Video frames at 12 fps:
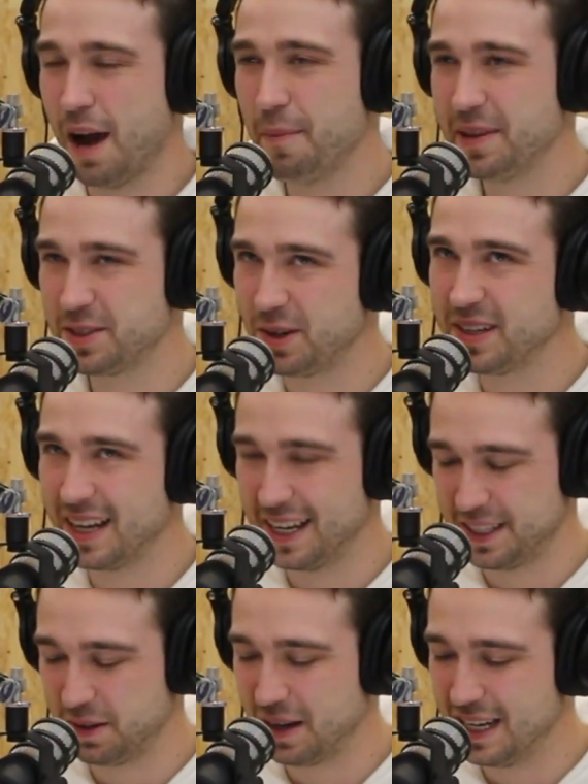Aber man sollte und,
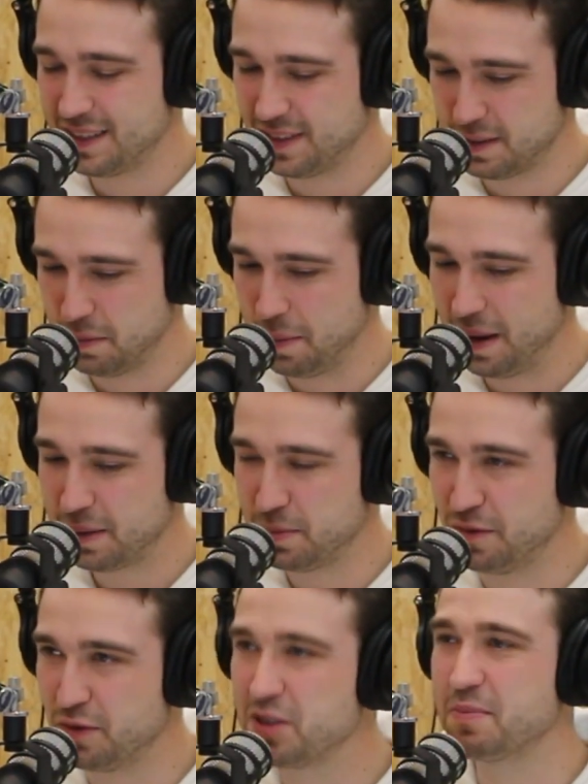eigentlich ähm, auch alles, was man macht,
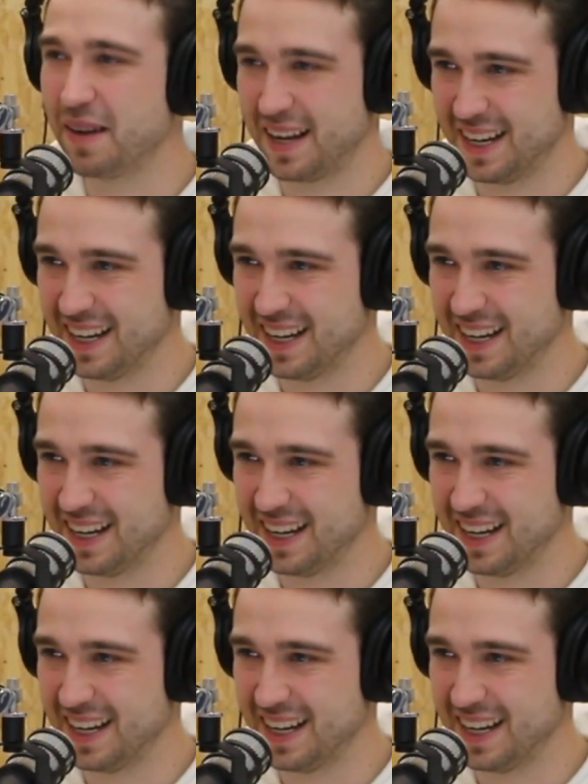bewusst machen.